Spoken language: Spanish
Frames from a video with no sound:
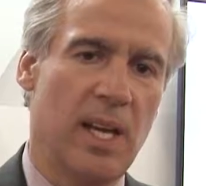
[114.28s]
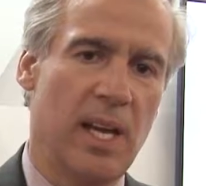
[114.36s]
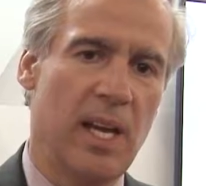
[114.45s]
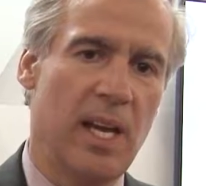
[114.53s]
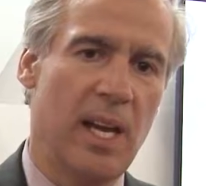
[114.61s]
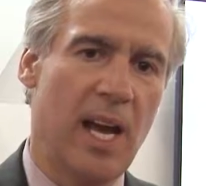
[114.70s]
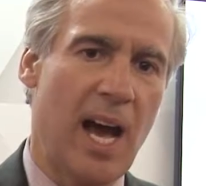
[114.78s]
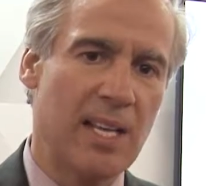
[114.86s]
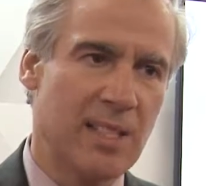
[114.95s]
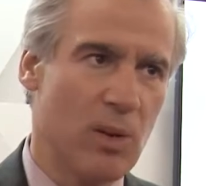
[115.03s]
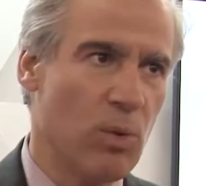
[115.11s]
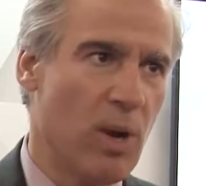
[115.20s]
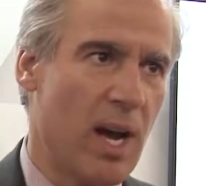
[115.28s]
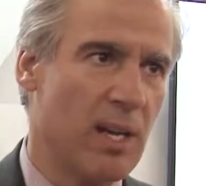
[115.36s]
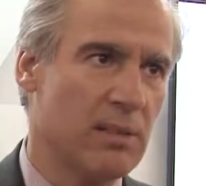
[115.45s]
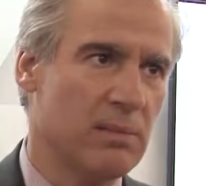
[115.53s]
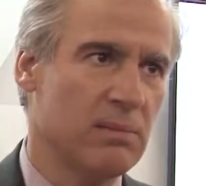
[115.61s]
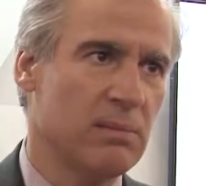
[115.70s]
eh,
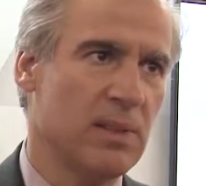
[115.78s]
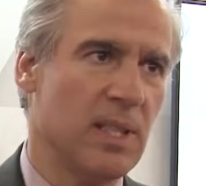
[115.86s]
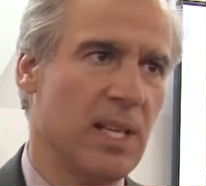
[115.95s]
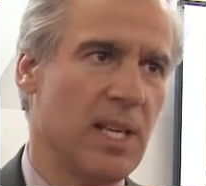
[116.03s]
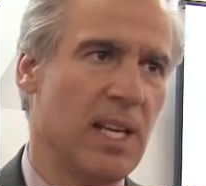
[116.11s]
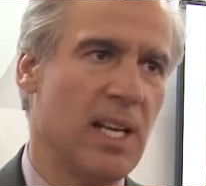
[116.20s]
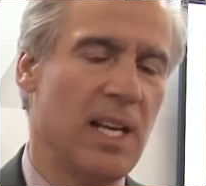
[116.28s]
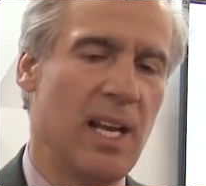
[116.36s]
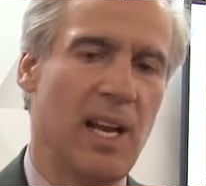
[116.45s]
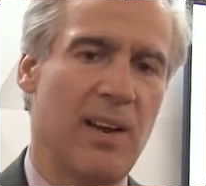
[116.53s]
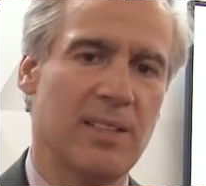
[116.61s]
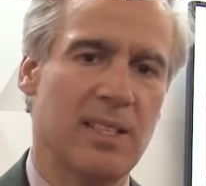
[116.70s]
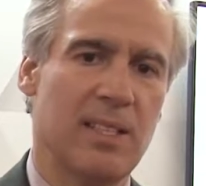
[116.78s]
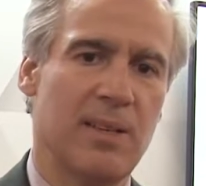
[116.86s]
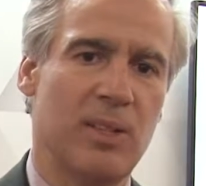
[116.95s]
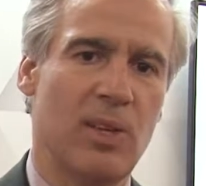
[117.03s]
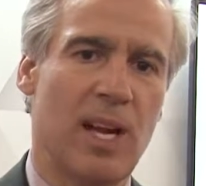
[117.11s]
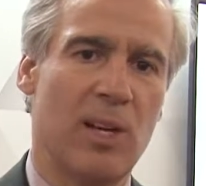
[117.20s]
asegurar el
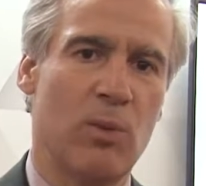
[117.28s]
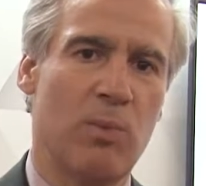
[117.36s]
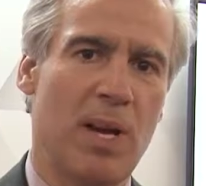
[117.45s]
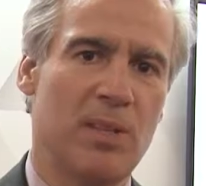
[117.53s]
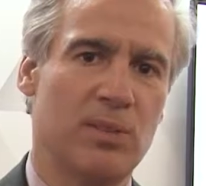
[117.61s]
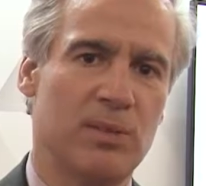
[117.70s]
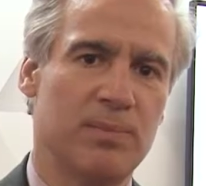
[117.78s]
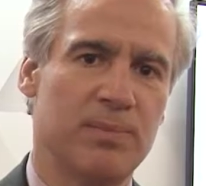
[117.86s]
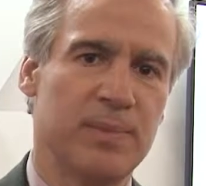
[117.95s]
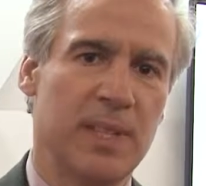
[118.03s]
abastecimiento a largo plazo,